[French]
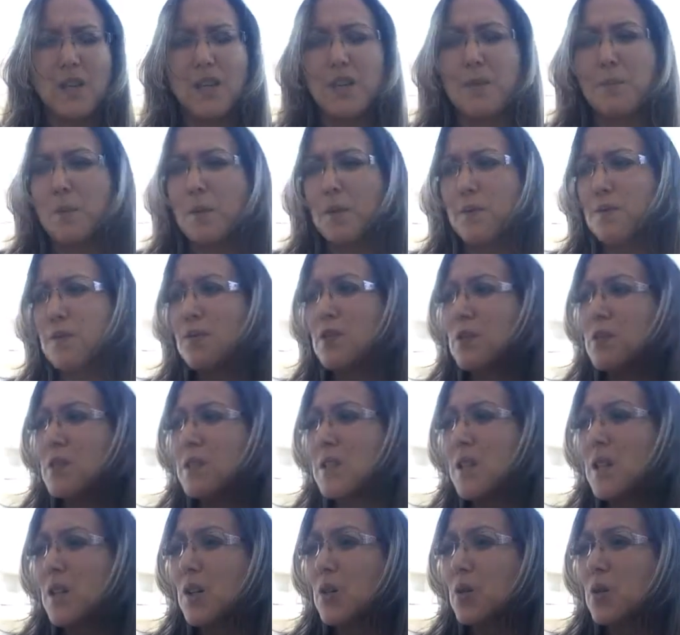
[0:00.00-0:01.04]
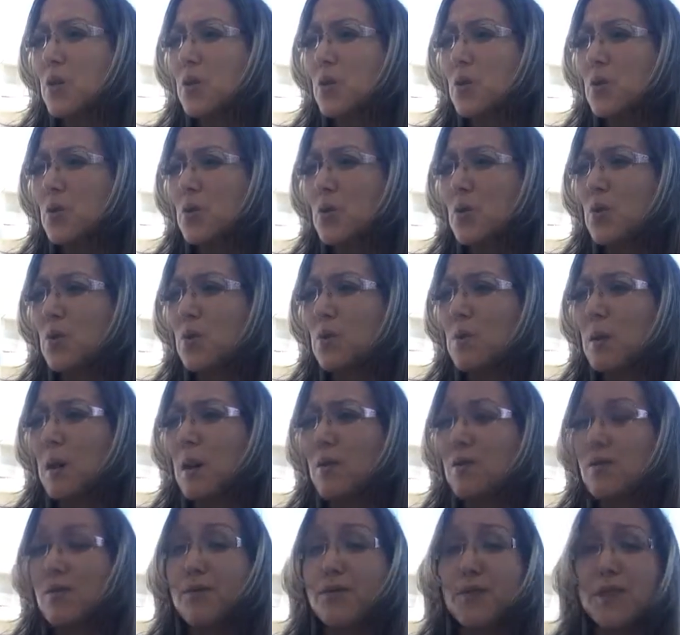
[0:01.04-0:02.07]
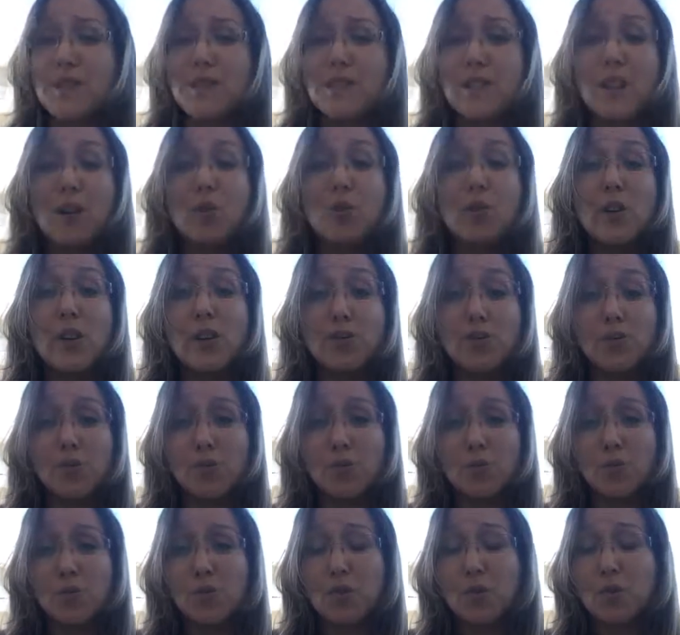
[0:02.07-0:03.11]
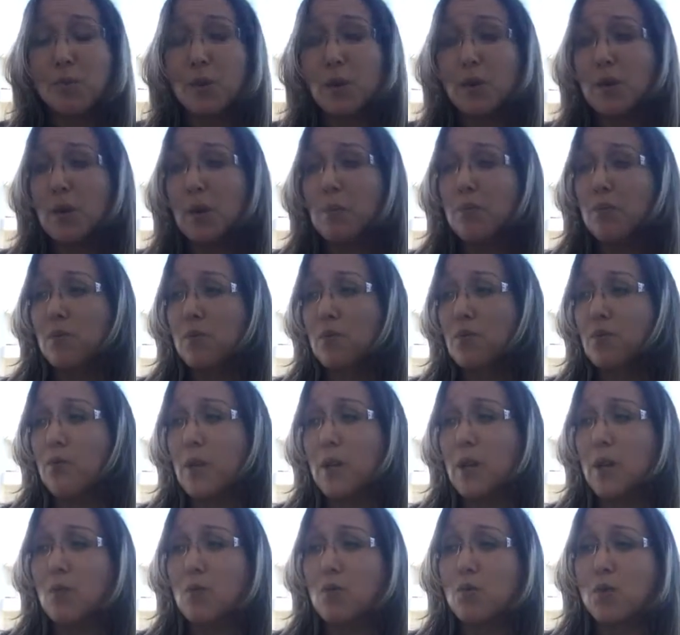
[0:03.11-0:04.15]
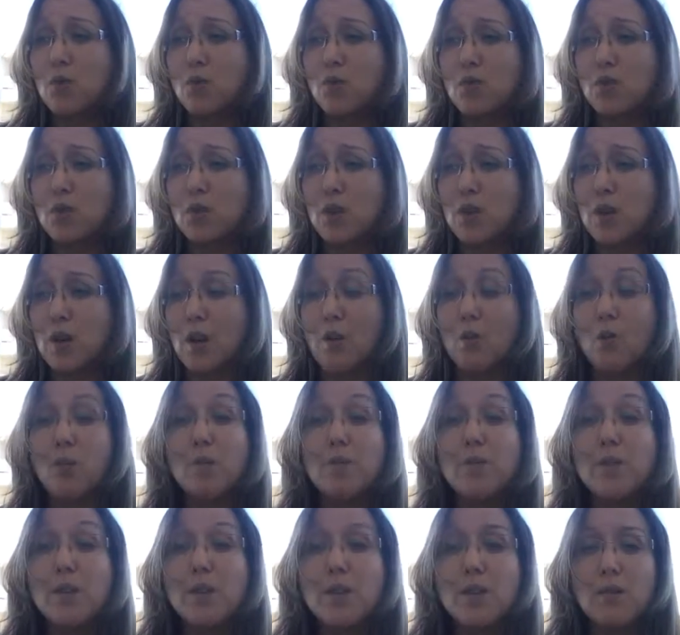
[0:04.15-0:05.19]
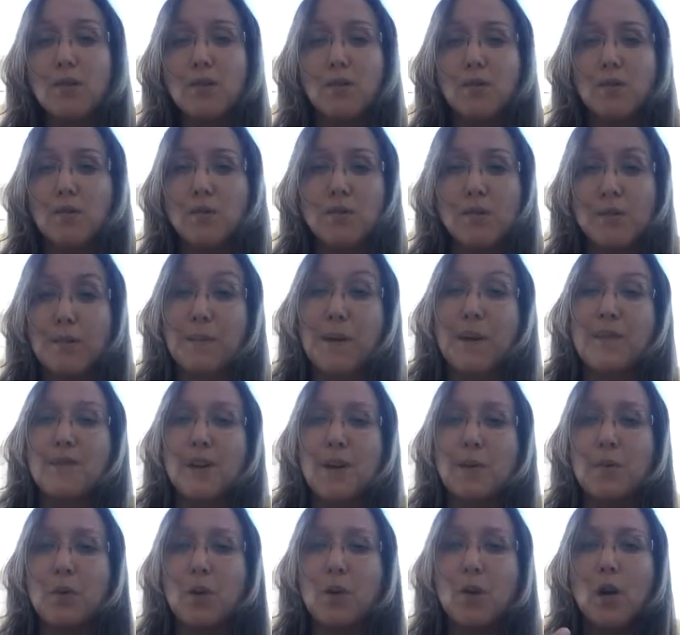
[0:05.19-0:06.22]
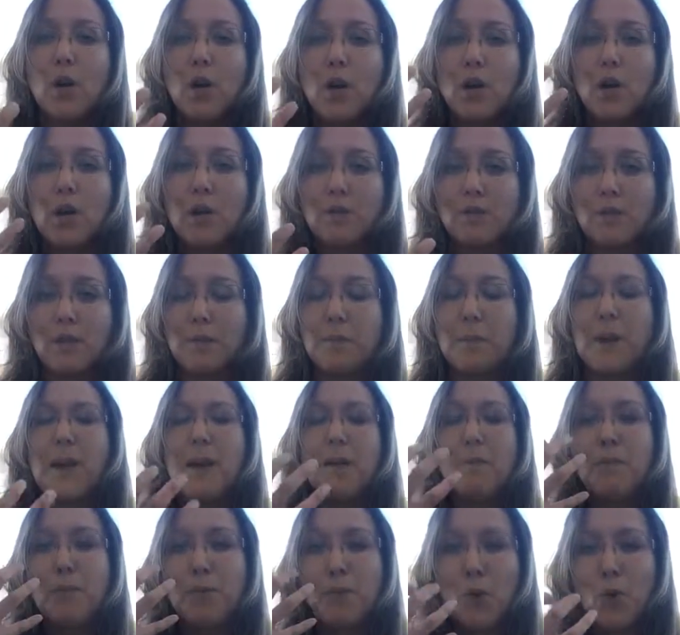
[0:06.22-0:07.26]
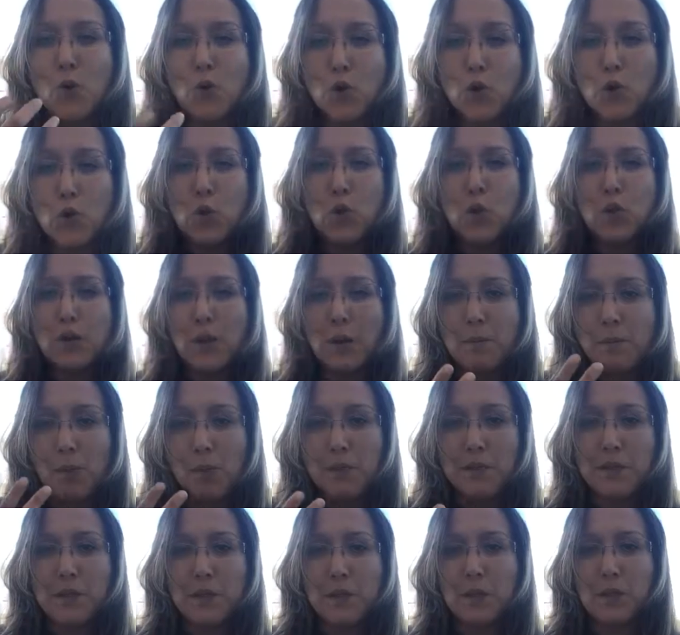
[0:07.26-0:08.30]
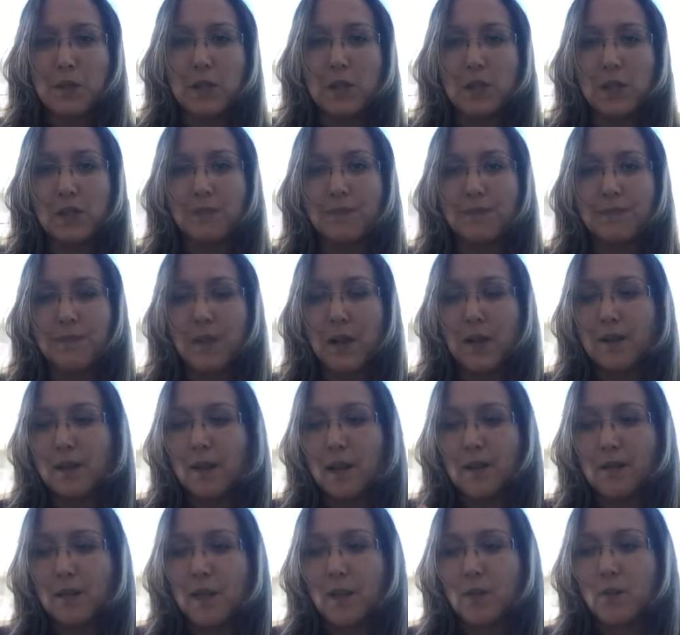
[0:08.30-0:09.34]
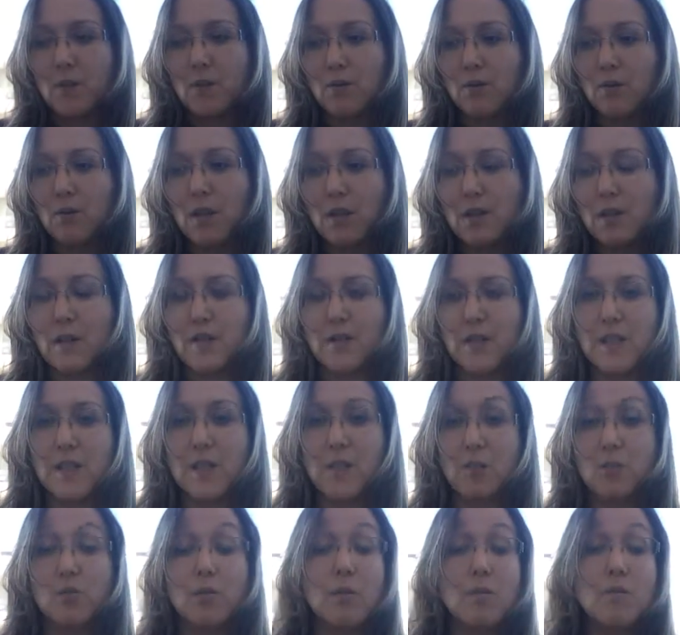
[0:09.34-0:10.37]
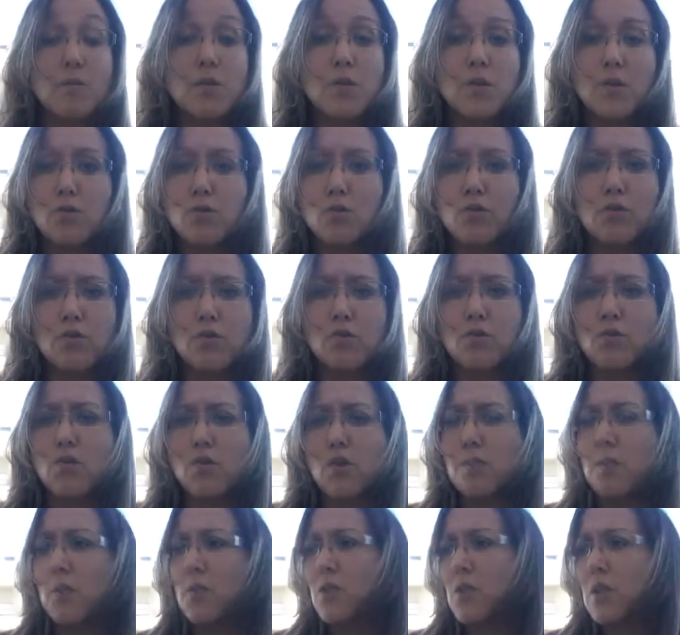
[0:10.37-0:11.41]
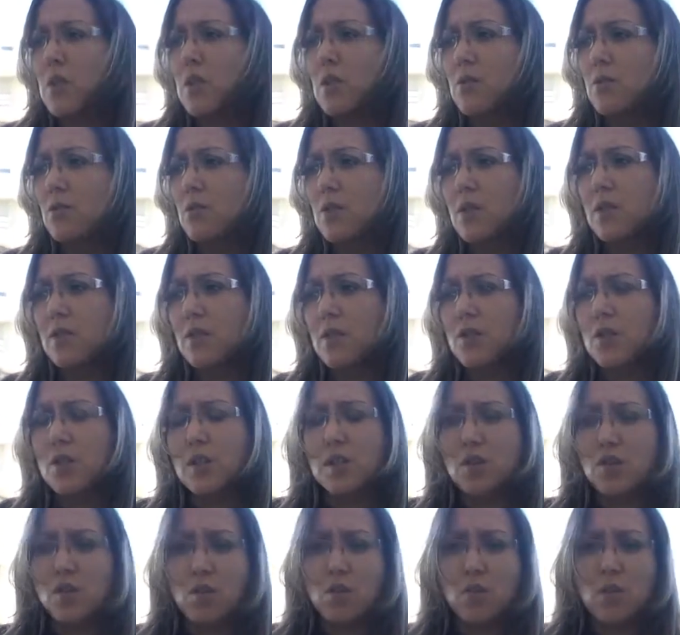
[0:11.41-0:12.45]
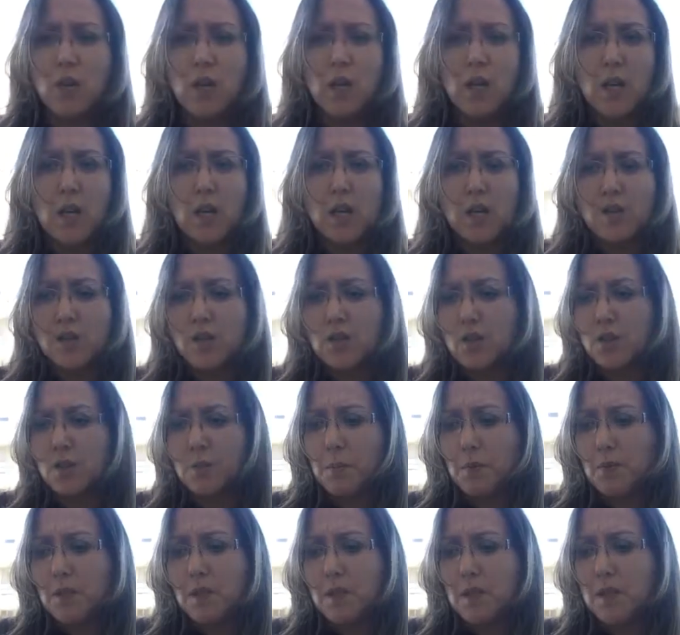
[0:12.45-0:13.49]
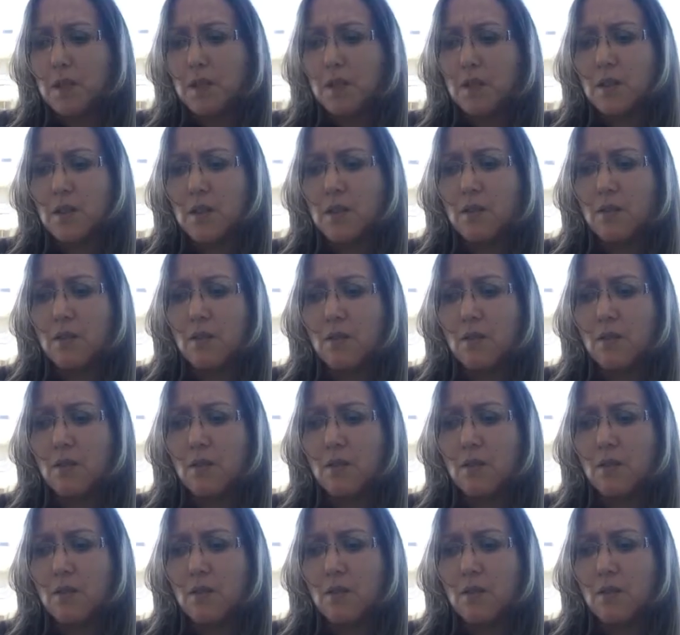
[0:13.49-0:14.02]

Ils peuvent se dire que bah, vous faites ça à l'occasion, que c'est de manière ponctuelle ou que c'est un hobby, que c'est pas vraiment. Vous n'avez pas la posture d'un professionnel à travers, euh, à travers ça. En tout cas, moi, c'est toujours ce que j'ai pensé quand j'ai été chez les gens. J'ai pensé que c'était.